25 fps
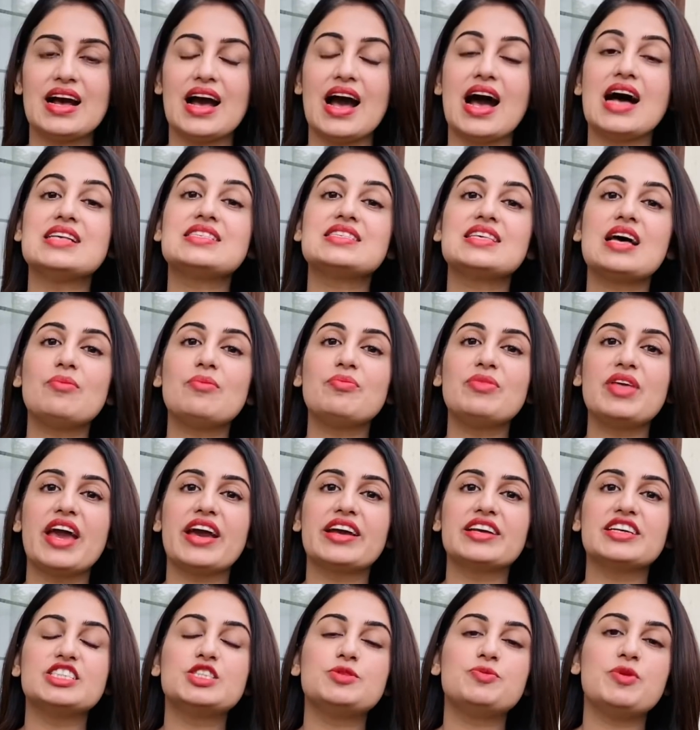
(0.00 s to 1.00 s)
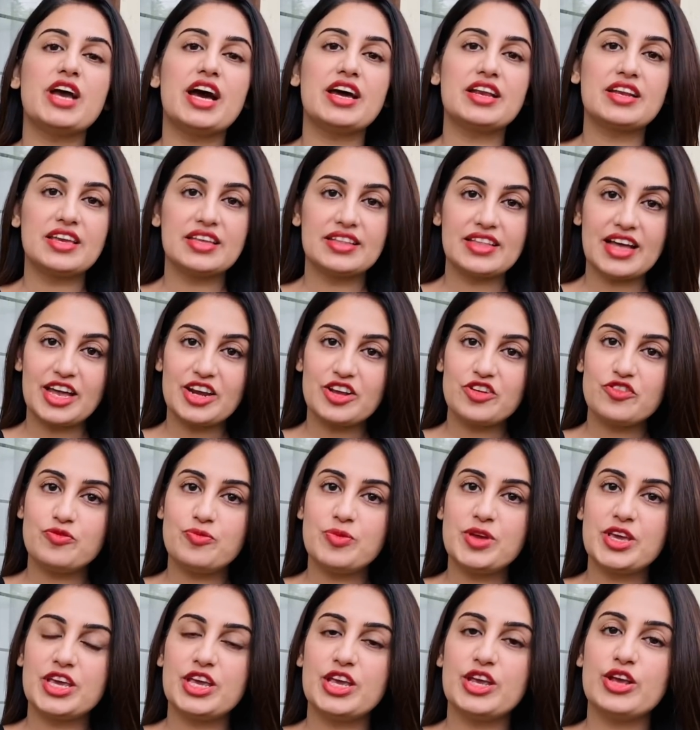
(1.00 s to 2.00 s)
खान साहब ने आईएसपीआर की तारीफ
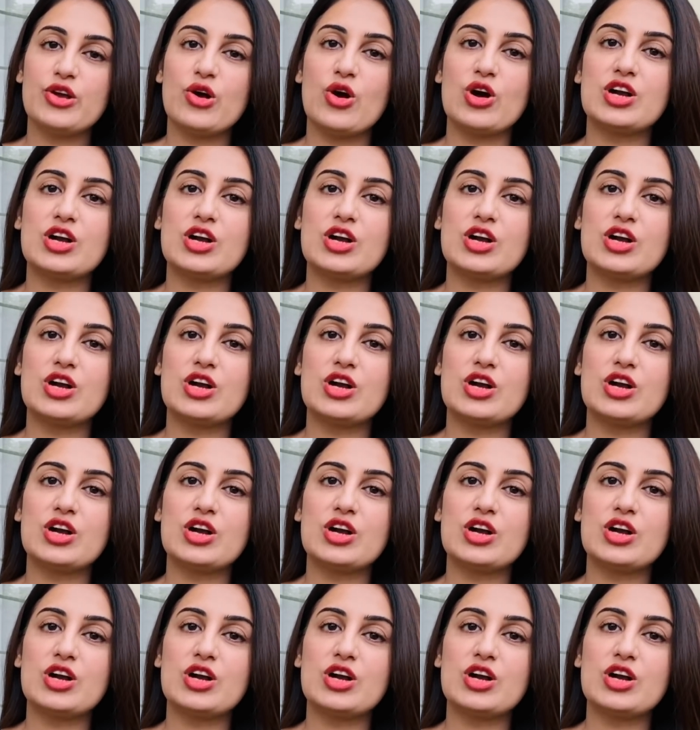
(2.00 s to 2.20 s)
भी की